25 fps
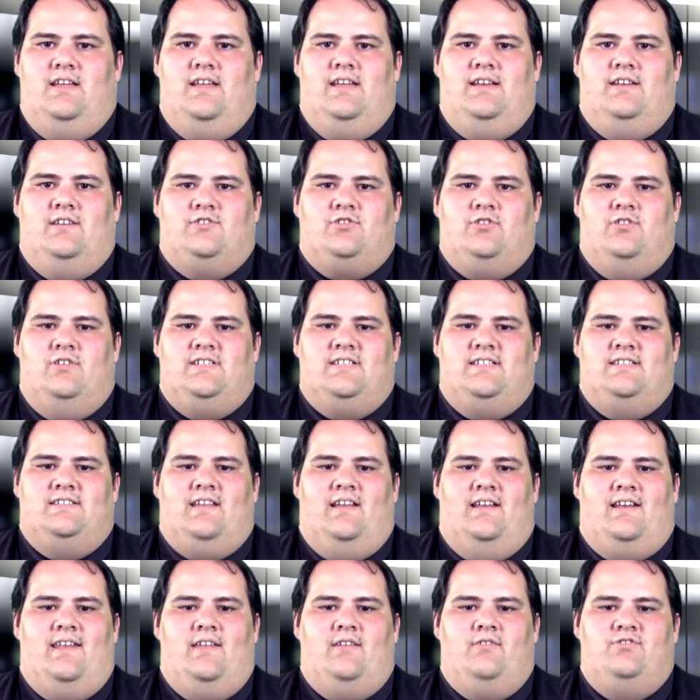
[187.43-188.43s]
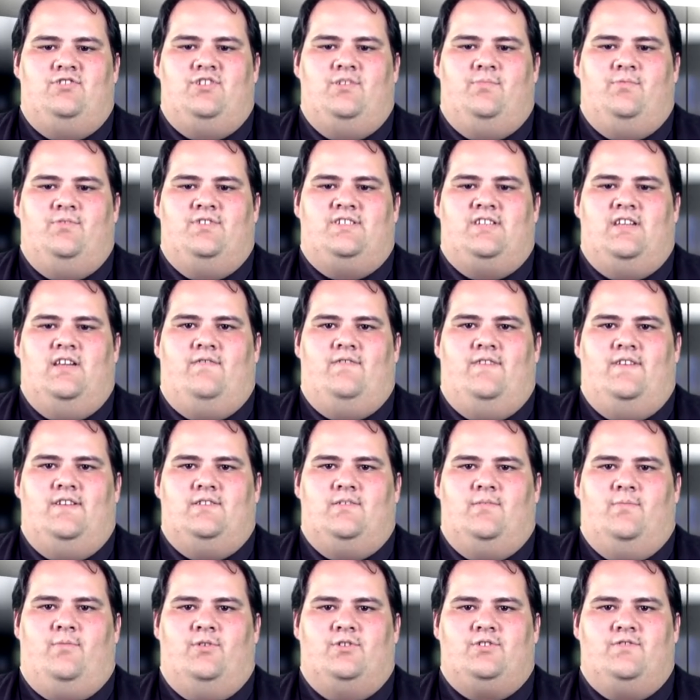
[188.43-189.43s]
e não solicitar nenhum tipo de
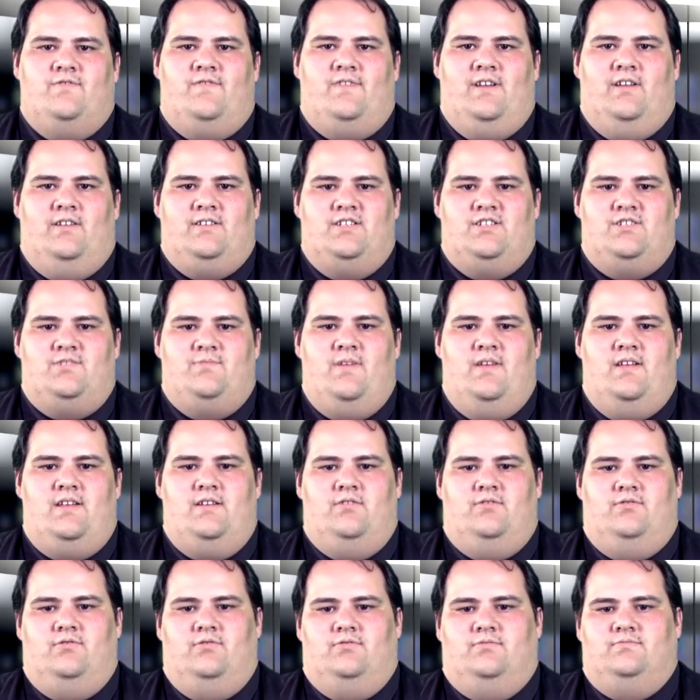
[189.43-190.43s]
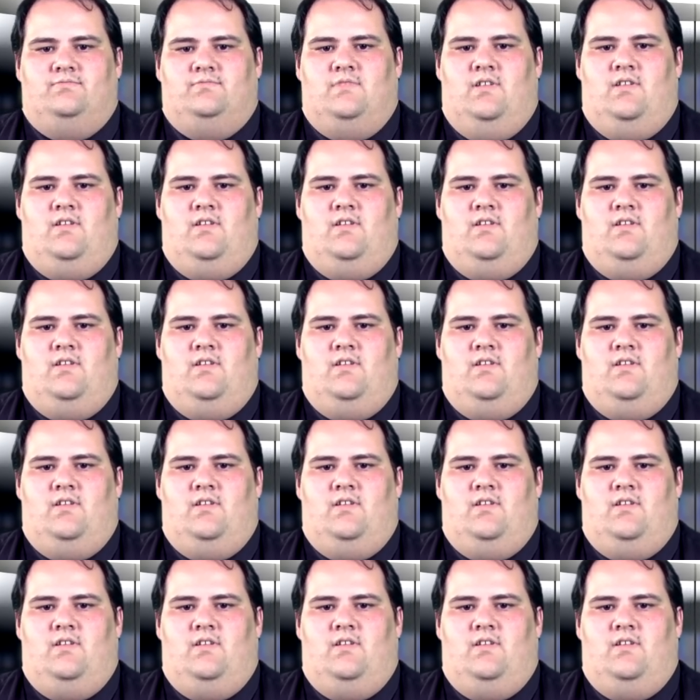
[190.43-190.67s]
serviço após o final deste período.